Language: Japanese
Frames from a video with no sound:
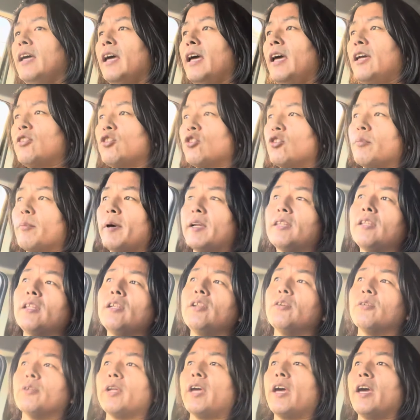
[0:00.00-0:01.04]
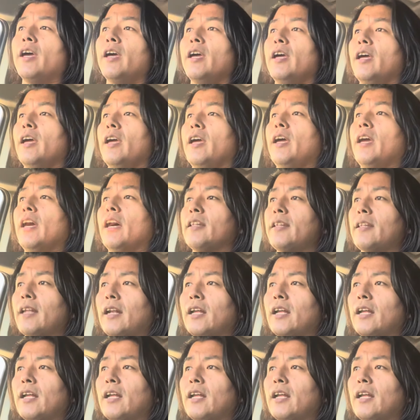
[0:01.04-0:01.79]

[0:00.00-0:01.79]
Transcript: えー、ちょっとバッテリーをね、えー、